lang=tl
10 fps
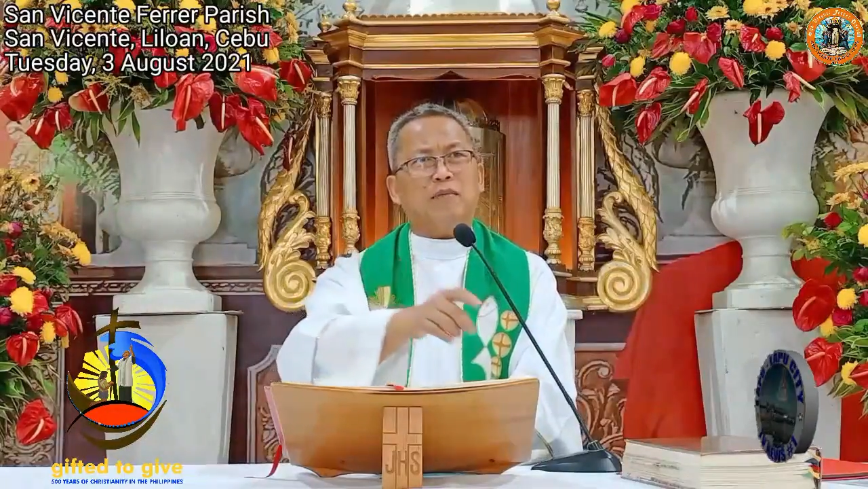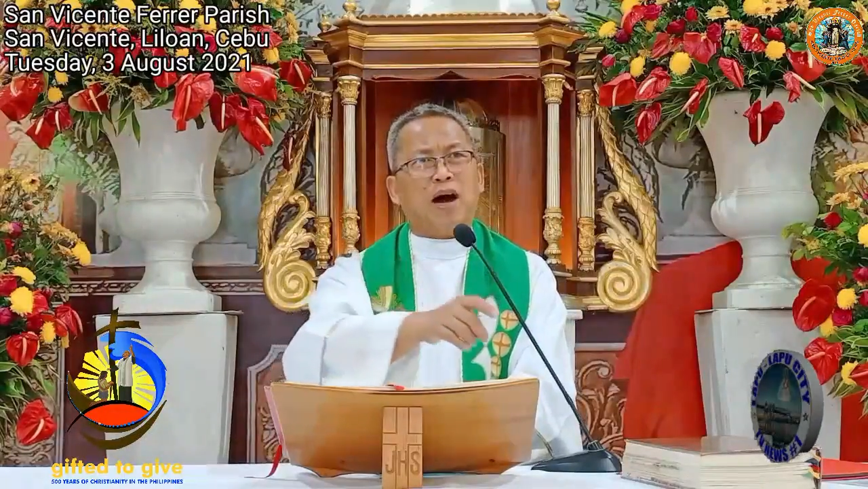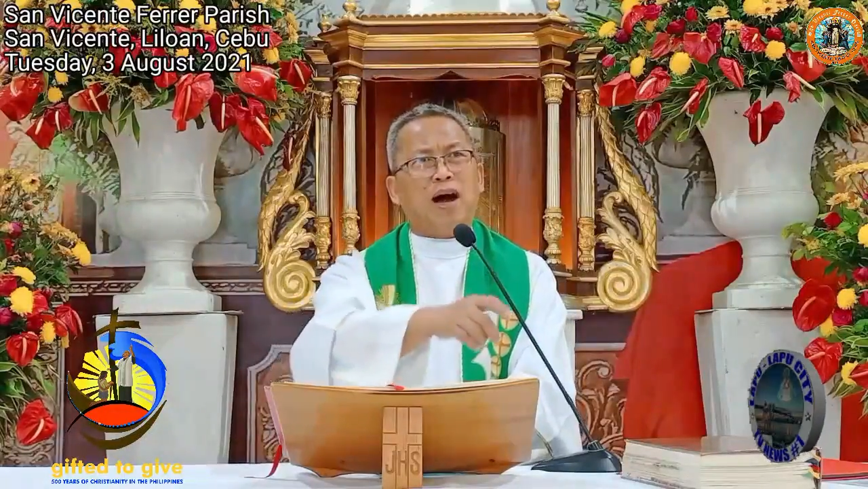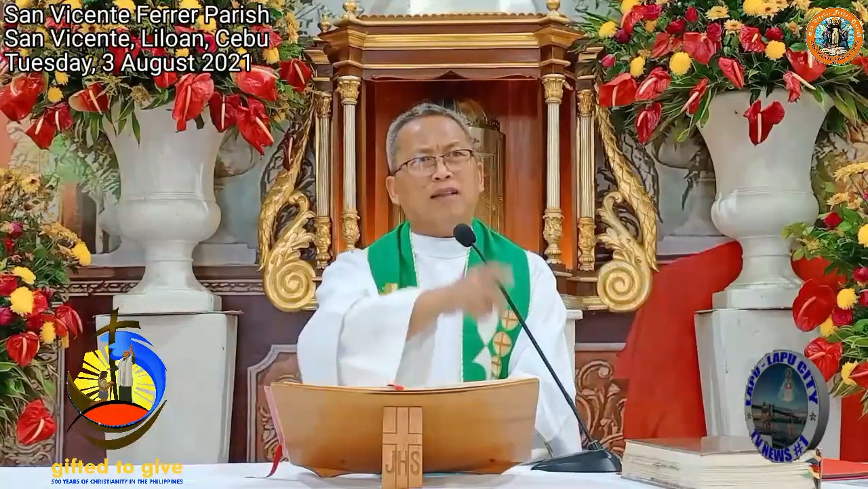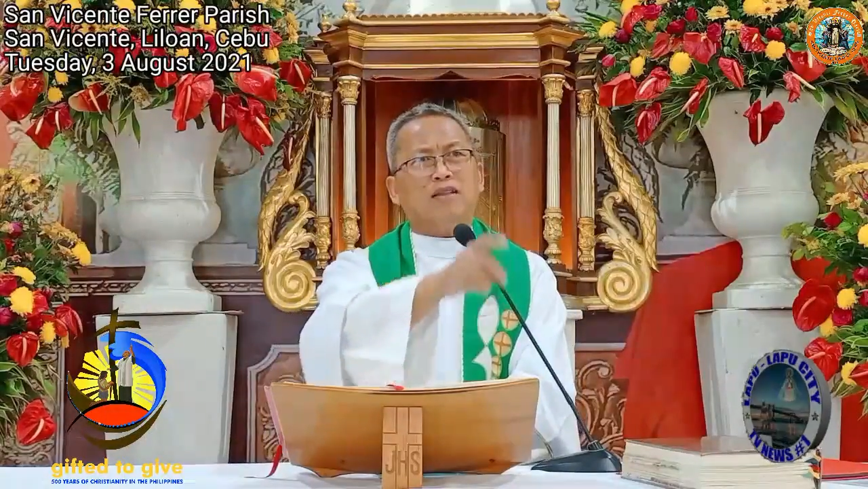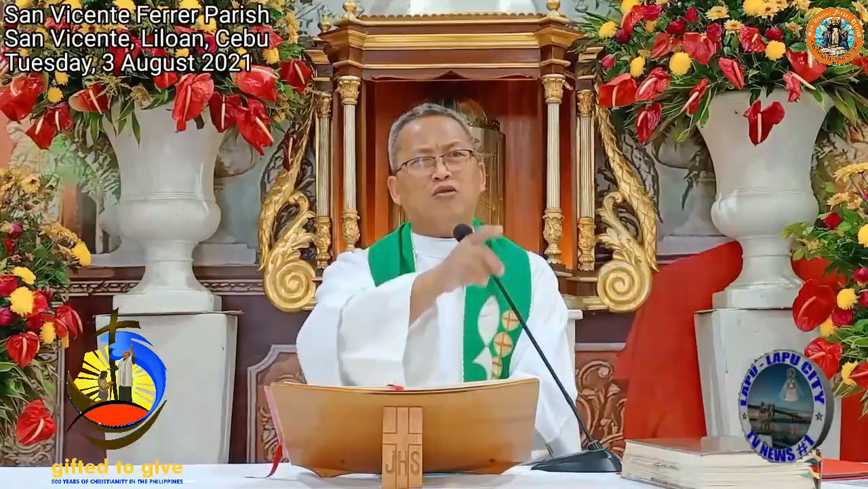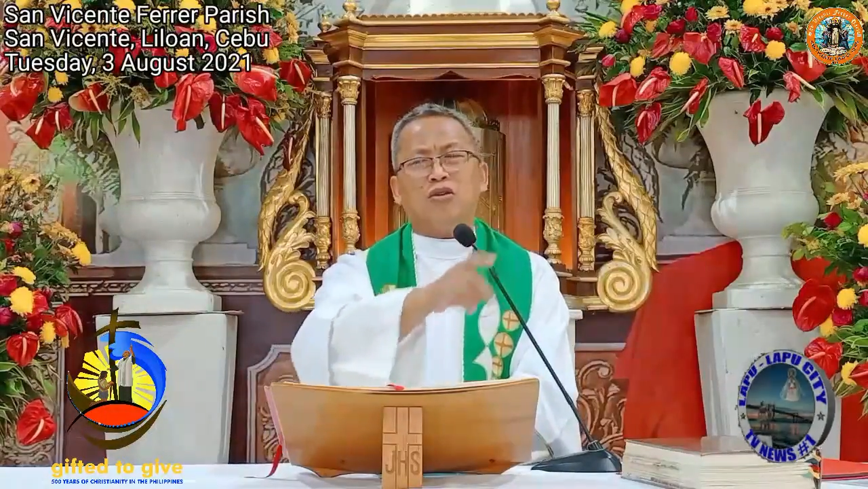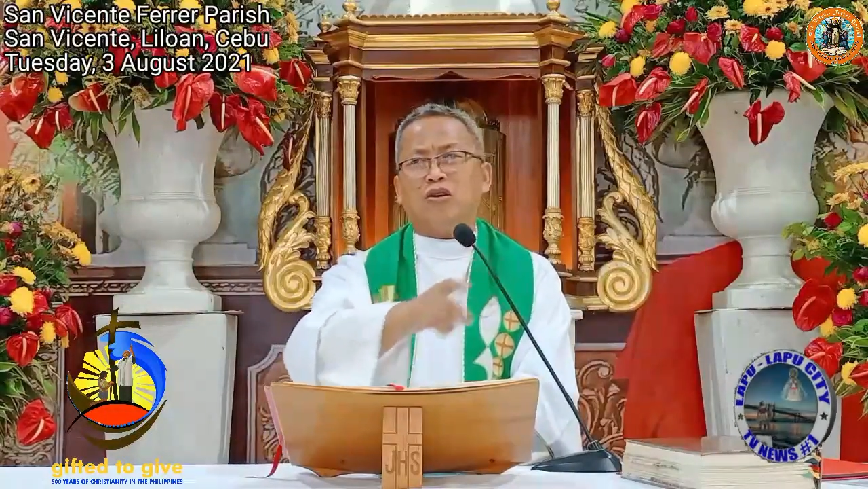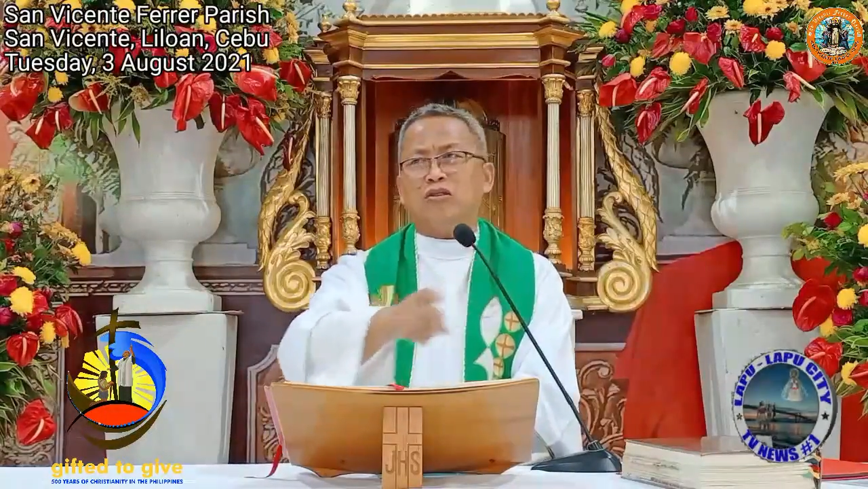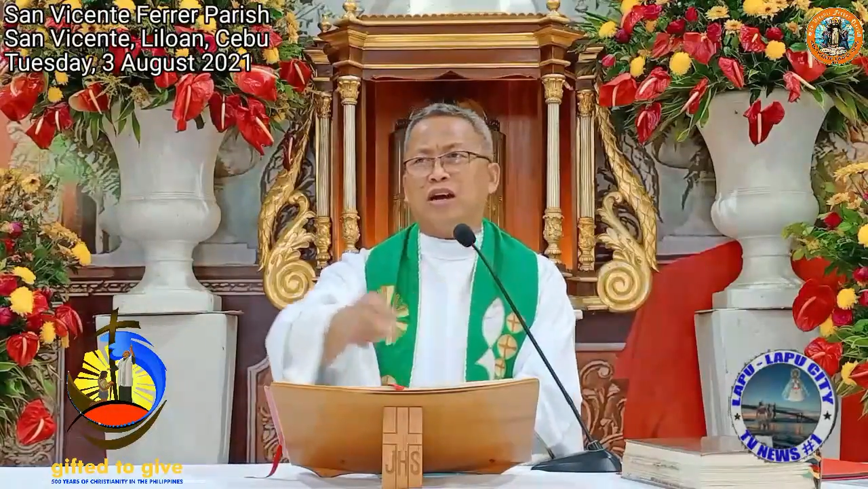maadto
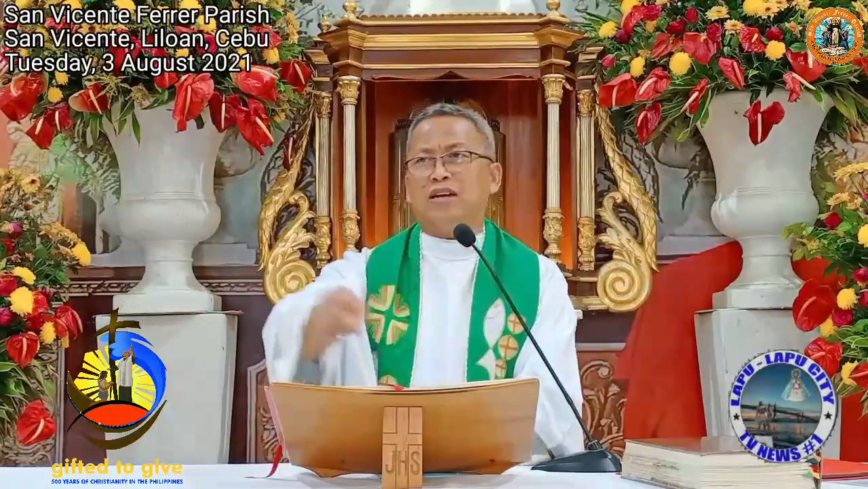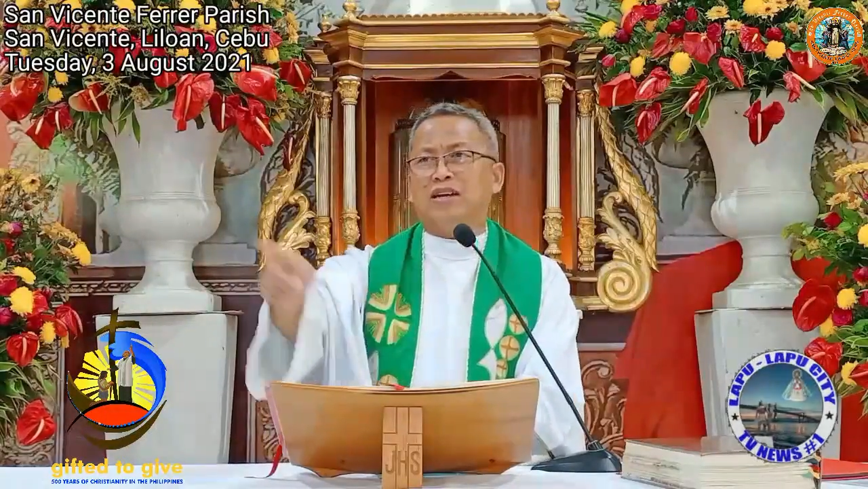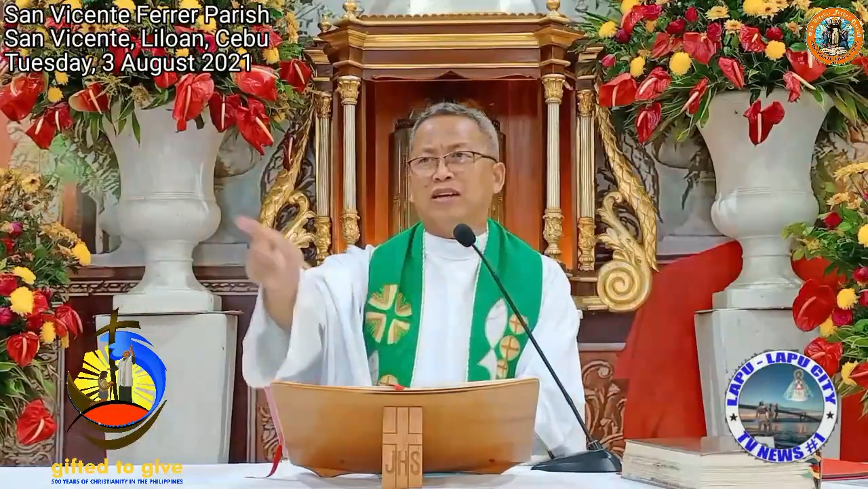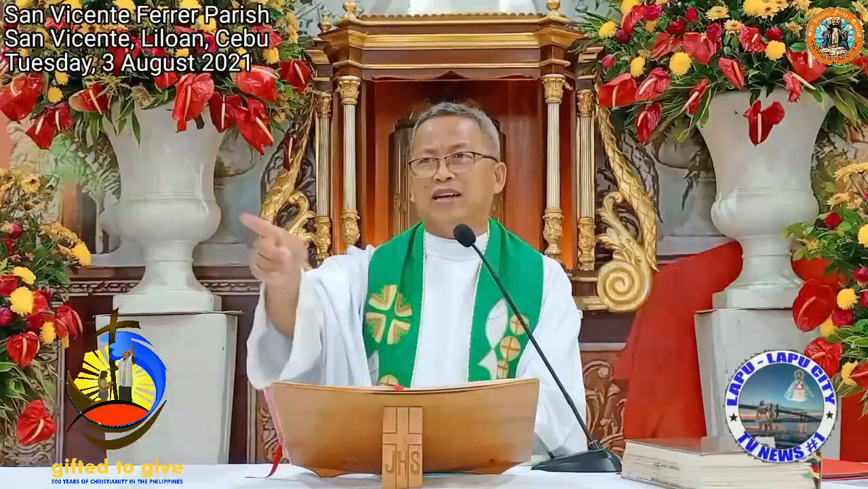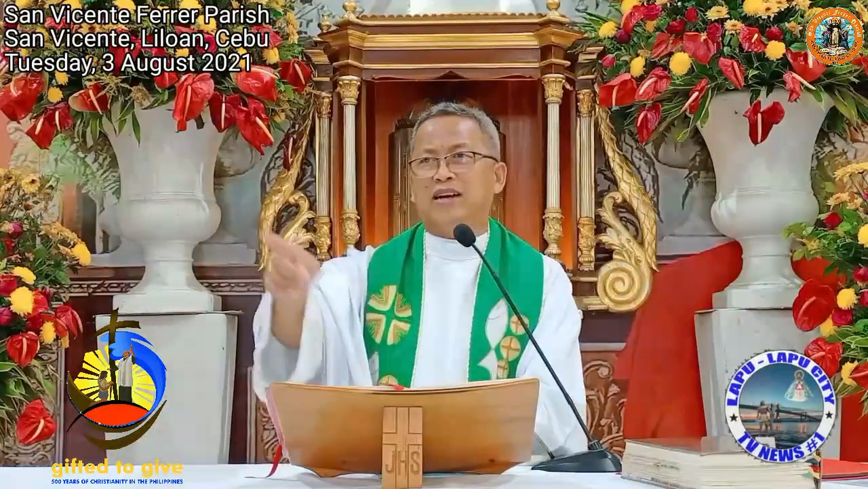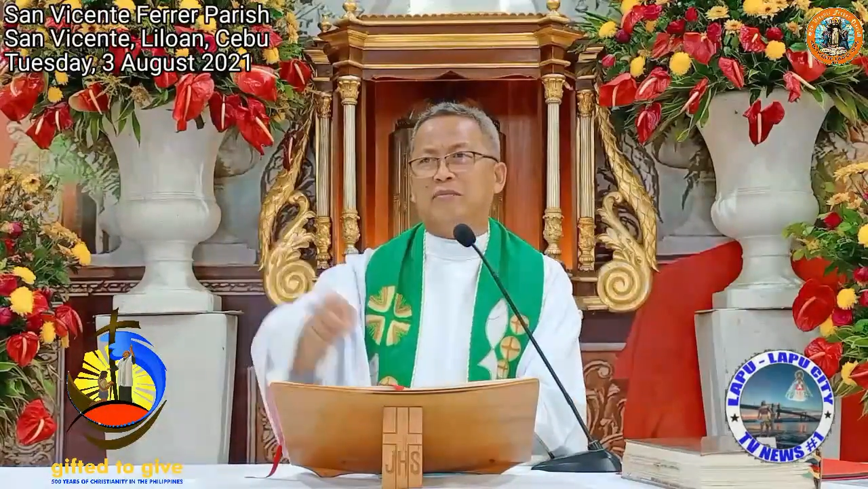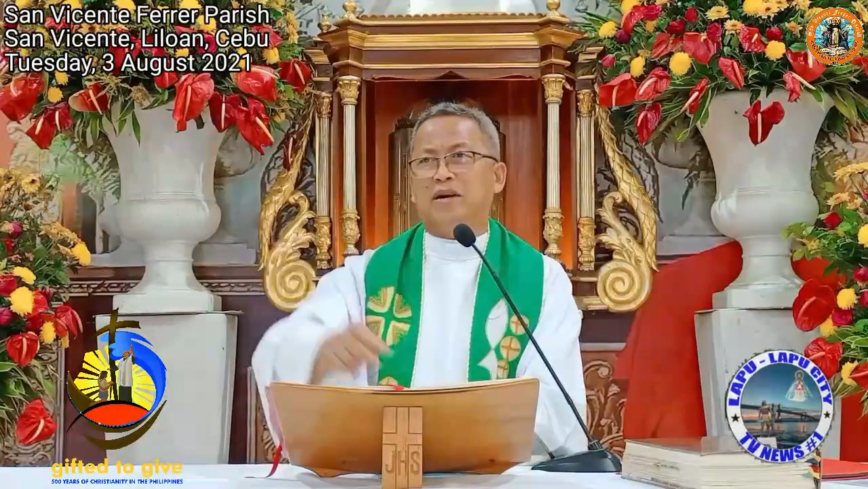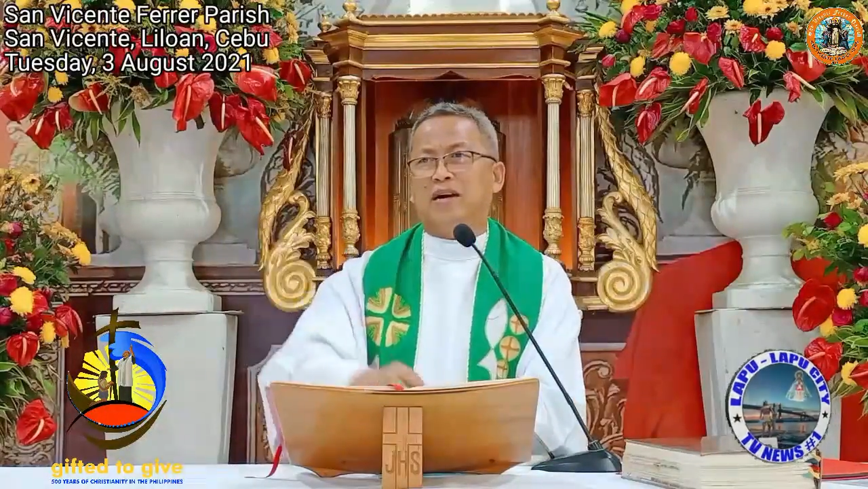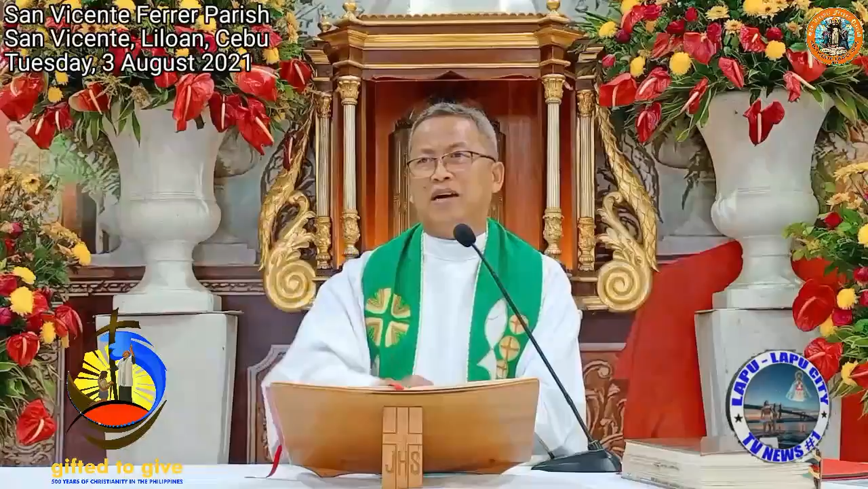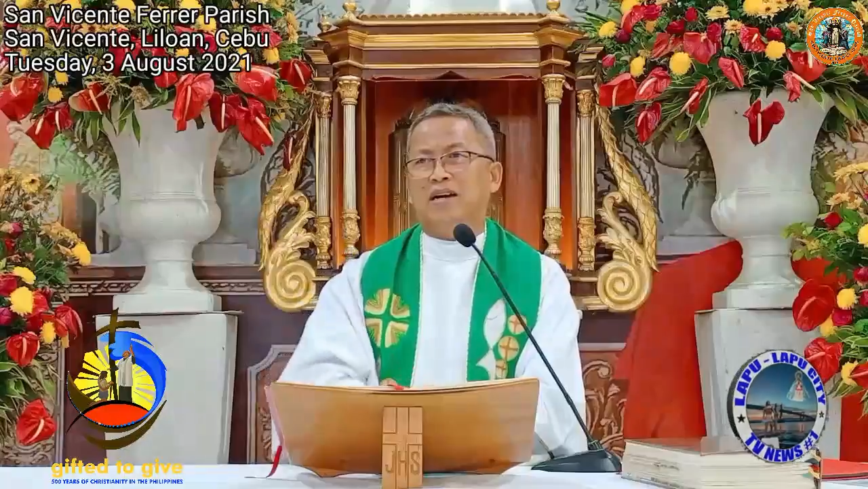na niya aning ni ang
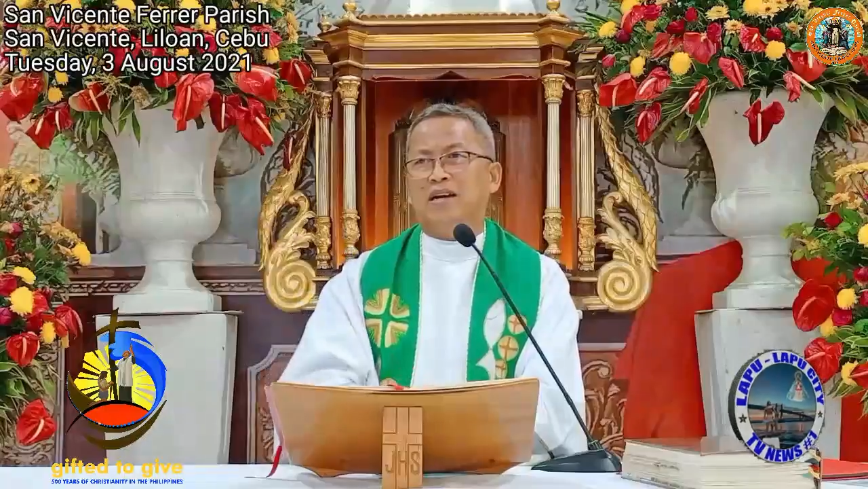mga